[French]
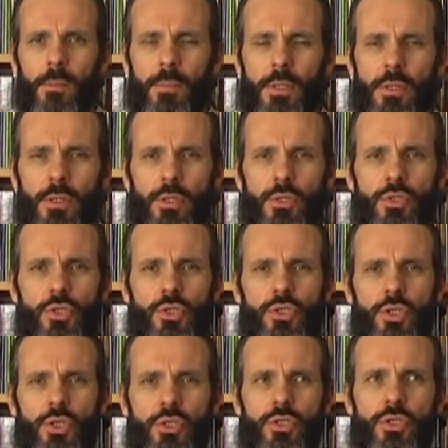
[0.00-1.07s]
Maintenant, je
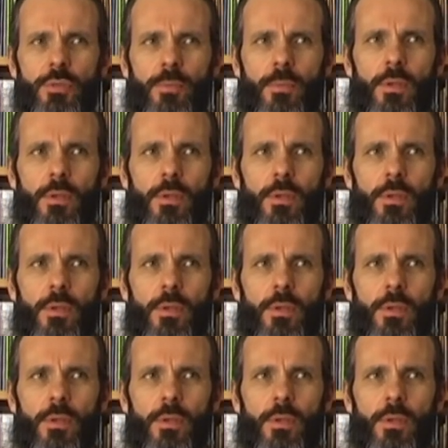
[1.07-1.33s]
change.